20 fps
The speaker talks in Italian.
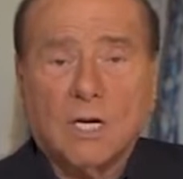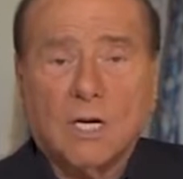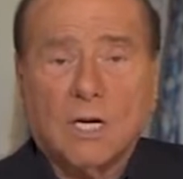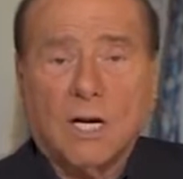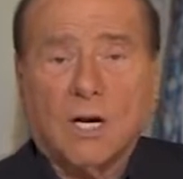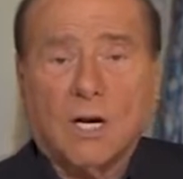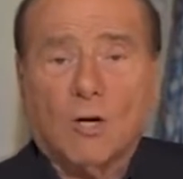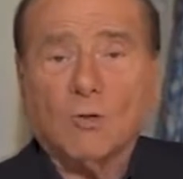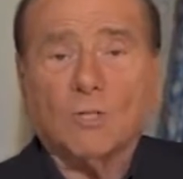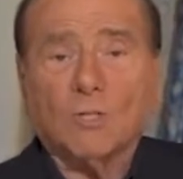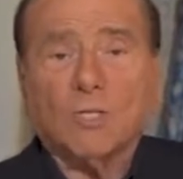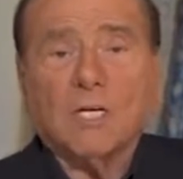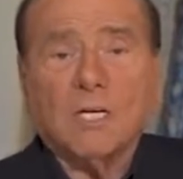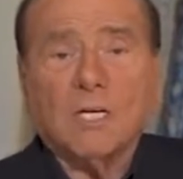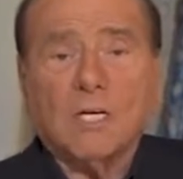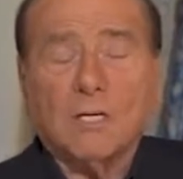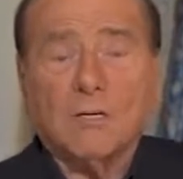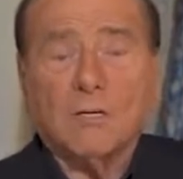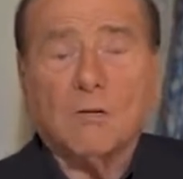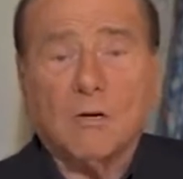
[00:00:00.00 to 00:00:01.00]
e
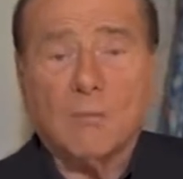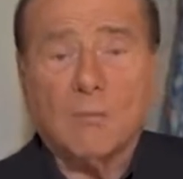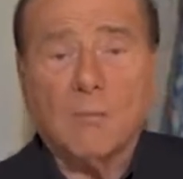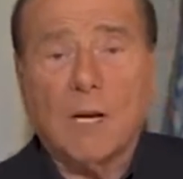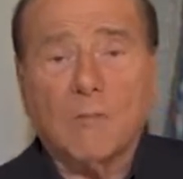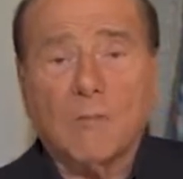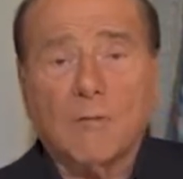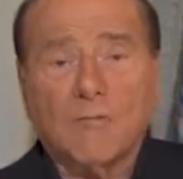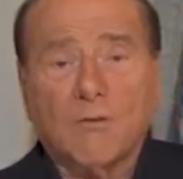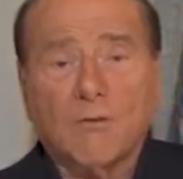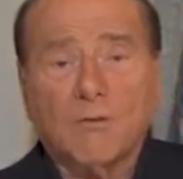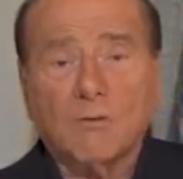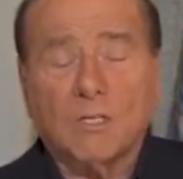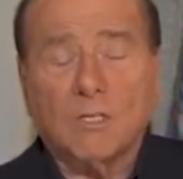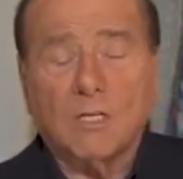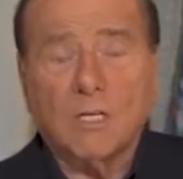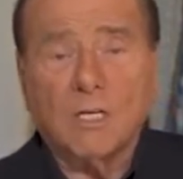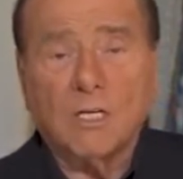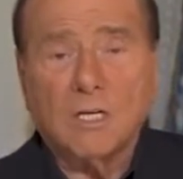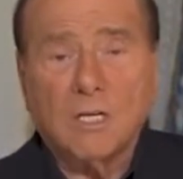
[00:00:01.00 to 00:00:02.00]
così non abbiamo
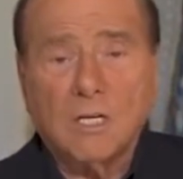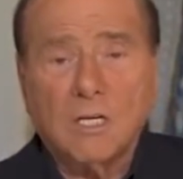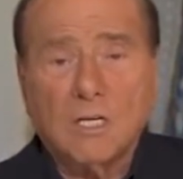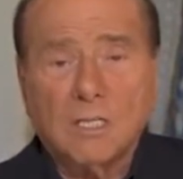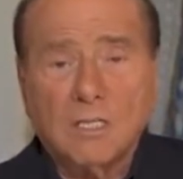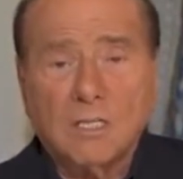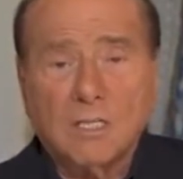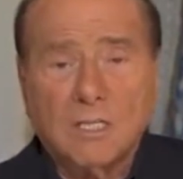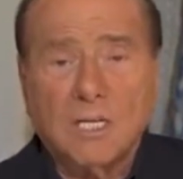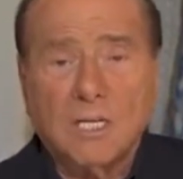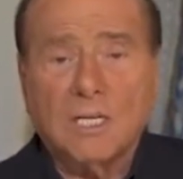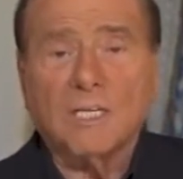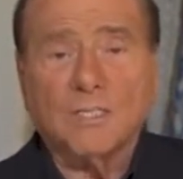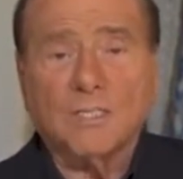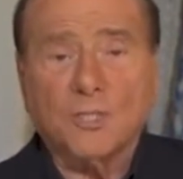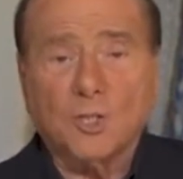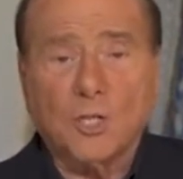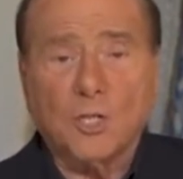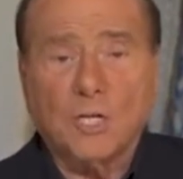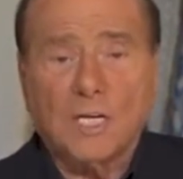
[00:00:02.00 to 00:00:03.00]
fonti di
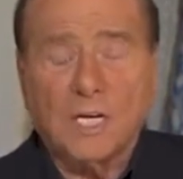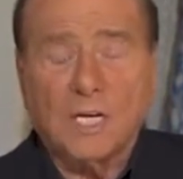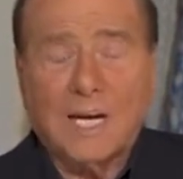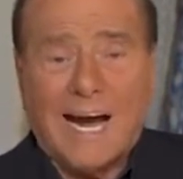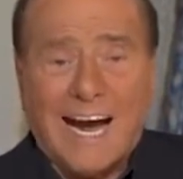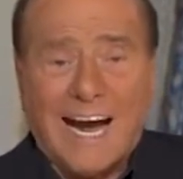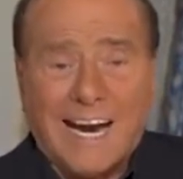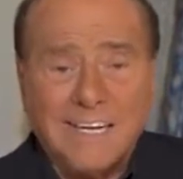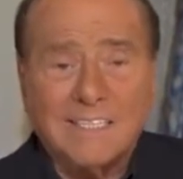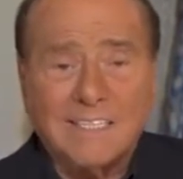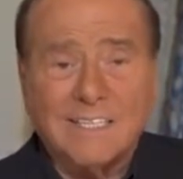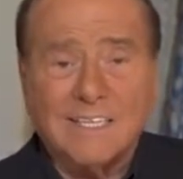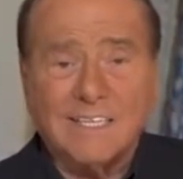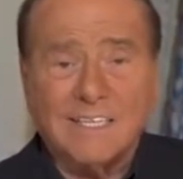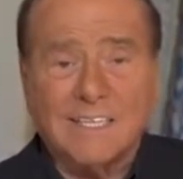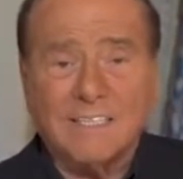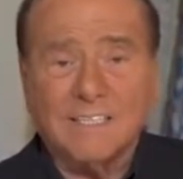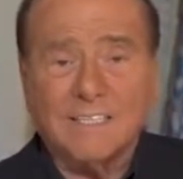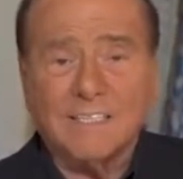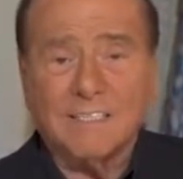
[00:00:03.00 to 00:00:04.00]
energie
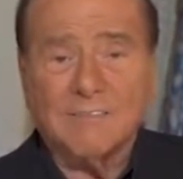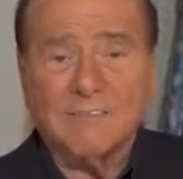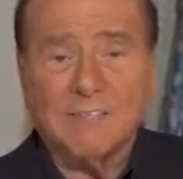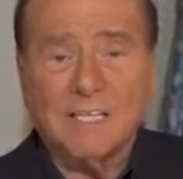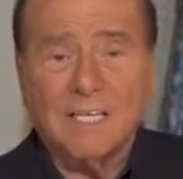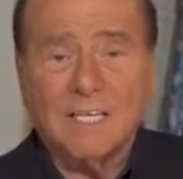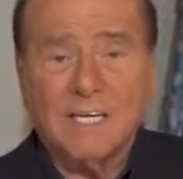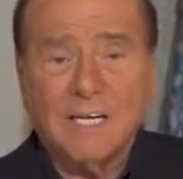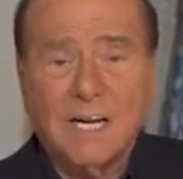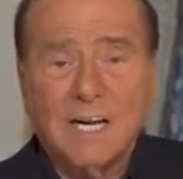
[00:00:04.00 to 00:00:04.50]
alternative.